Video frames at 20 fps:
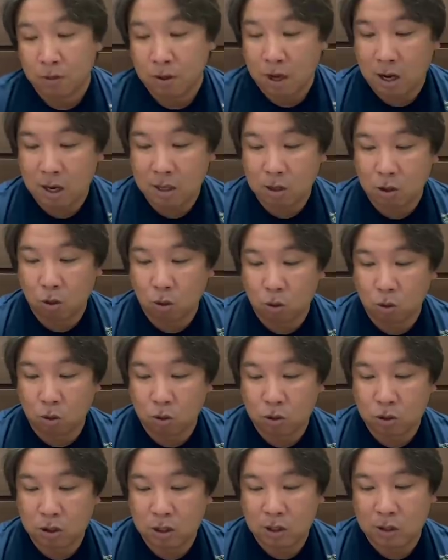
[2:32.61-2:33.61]
ああいったところの
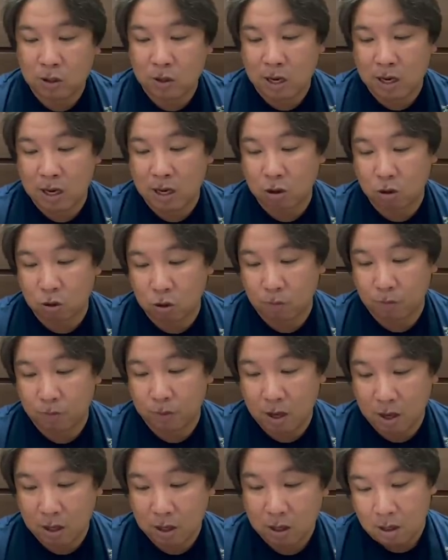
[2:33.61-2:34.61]
隙のない野球、
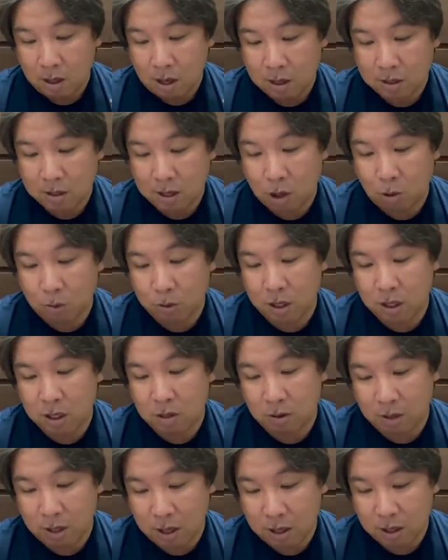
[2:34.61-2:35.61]
ね、8回表に
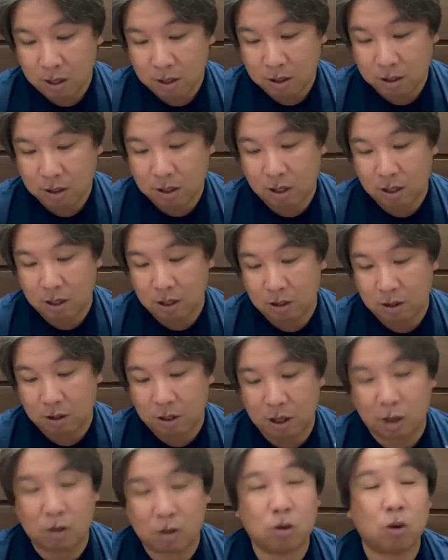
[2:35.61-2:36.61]
はね、しっかり
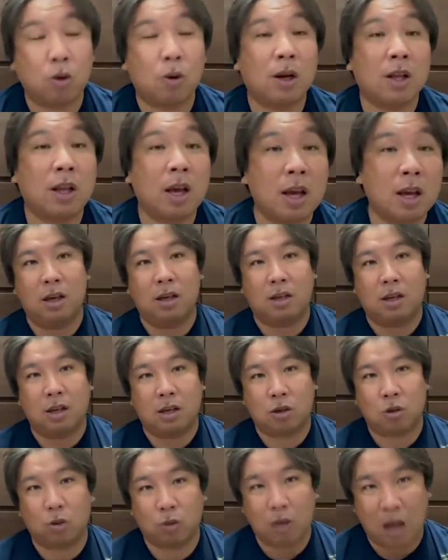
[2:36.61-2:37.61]
ディクソンがね、決
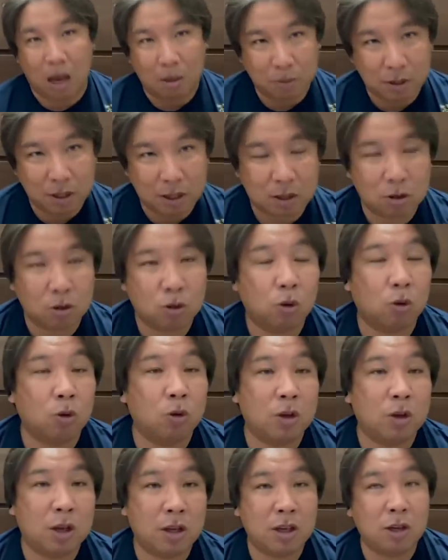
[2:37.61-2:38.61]
勝タイムリーというとこ
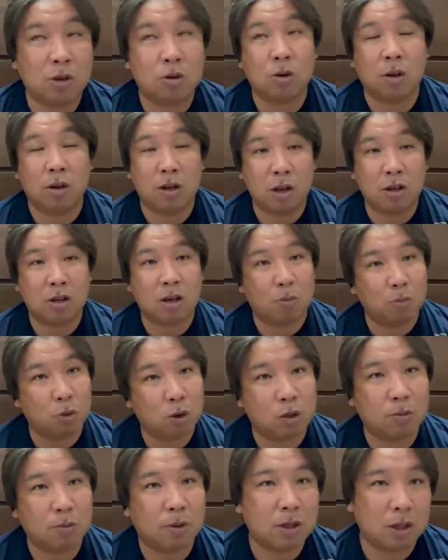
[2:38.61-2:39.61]
ろで、ディクソンはね、3本
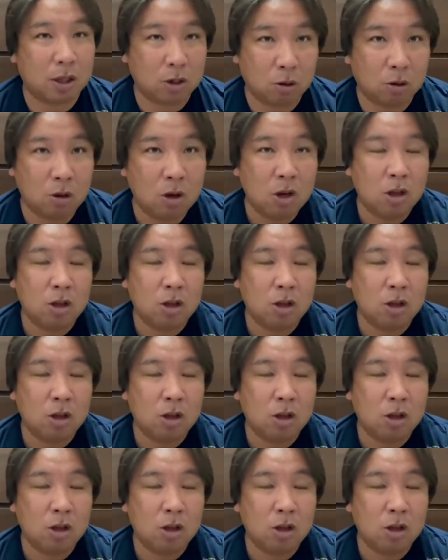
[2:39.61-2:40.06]
打ちましたけど、